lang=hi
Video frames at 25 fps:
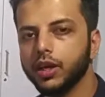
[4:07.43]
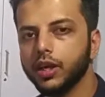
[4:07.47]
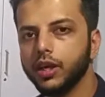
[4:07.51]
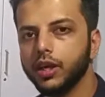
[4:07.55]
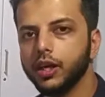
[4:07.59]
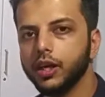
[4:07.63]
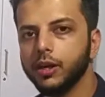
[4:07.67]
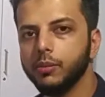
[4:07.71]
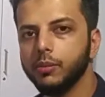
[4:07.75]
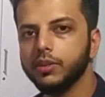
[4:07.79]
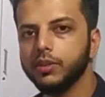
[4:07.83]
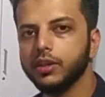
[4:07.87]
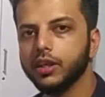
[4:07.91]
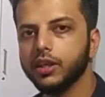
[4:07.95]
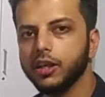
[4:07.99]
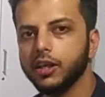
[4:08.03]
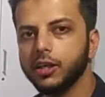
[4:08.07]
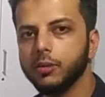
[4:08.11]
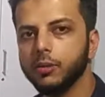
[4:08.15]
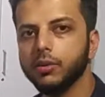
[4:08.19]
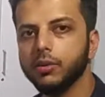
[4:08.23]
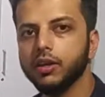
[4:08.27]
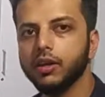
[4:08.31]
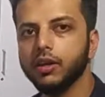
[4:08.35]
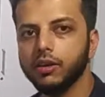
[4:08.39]
और कनाडा में
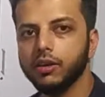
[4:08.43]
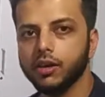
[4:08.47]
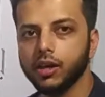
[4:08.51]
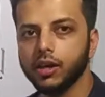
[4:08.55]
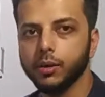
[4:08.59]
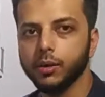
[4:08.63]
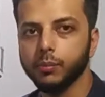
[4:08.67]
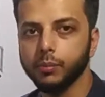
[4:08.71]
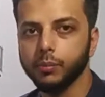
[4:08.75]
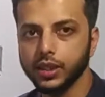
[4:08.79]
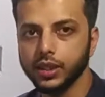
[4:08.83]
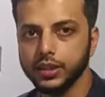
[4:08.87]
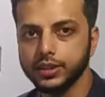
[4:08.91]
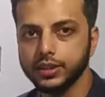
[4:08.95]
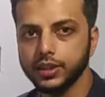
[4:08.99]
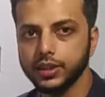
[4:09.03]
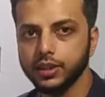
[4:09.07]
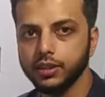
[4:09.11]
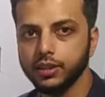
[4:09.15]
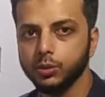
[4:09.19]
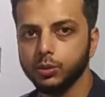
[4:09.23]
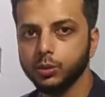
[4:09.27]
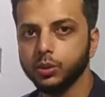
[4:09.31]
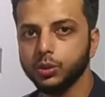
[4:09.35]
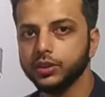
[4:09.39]
तकरीबन 18 मई
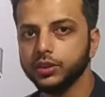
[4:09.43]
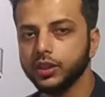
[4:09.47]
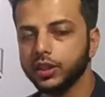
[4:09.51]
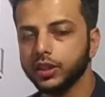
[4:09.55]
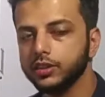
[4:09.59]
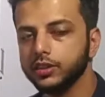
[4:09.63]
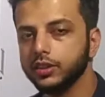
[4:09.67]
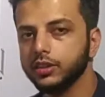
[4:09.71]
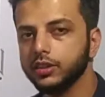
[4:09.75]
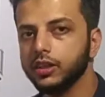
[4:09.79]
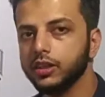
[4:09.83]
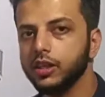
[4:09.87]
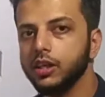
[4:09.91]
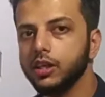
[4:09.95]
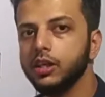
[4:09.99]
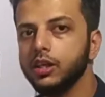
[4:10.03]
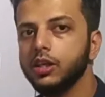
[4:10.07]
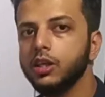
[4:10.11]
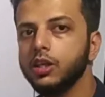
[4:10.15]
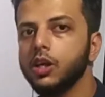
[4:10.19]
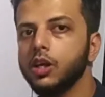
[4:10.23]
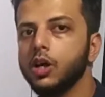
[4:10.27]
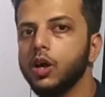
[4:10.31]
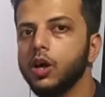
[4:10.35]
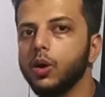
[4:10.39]
से 2017
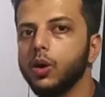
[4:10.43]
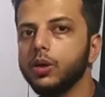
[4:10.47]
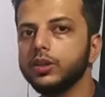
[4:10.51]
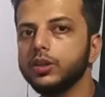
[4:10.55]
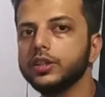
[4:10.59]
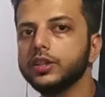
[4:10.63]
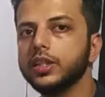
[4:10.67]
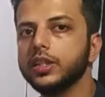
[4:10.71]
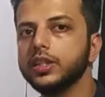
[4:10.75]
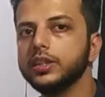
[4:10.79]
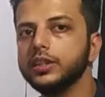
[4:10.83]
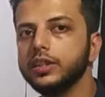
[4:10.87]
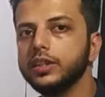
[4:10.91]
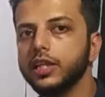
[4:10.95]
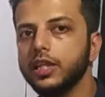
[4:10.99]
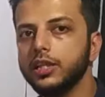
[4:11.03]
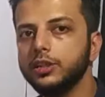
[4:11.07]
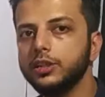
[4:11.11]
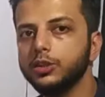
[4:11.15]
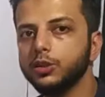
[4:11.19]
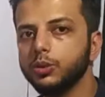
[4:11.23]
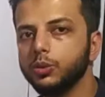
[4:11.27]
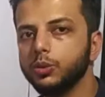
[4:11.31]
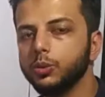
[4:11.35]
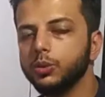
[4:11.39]
और इसका
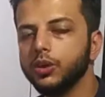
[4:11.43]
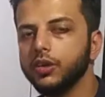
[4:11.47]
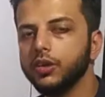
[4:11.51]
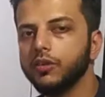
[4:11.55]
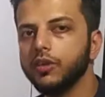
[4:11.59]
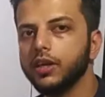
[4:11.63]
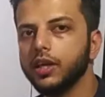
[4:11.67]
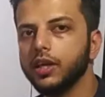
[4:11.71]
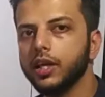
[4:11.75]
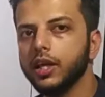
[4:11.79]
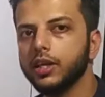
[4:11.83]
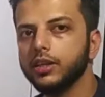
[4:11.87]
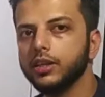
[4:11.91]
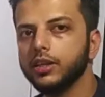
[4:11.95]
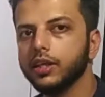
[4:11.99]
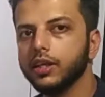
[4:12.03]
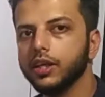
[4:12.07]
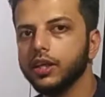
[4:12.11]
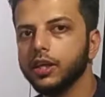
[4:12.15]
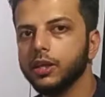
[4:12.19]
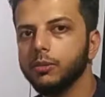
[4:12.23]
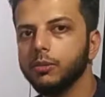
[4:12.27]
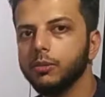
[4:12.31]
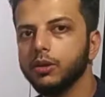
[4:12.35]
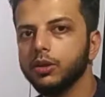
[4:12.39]
सेल शुरू होने वाला है
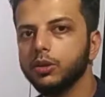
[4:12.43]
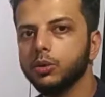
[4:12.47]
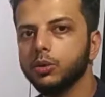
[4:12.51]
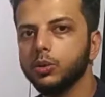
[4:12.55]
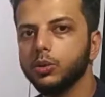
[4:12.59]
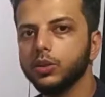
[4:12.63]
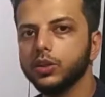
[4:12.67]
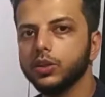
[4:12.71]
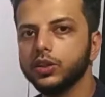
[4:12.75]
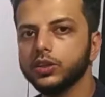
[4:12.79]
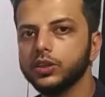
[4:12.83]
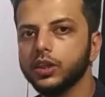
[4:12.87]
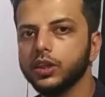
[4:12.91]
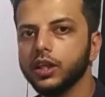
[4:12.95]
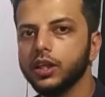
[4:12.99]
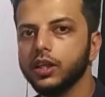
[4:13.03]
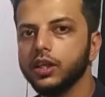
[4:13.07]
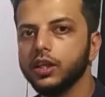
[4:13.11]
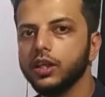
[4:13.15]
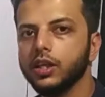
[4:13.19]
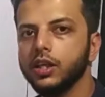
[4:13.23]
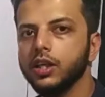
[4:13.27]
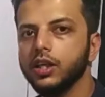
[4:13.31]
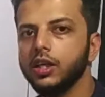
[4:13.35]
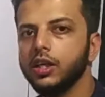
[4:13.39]
तकरीबन
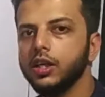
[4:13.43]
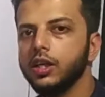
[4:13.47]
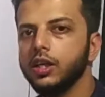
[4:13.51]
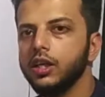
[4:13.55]
2000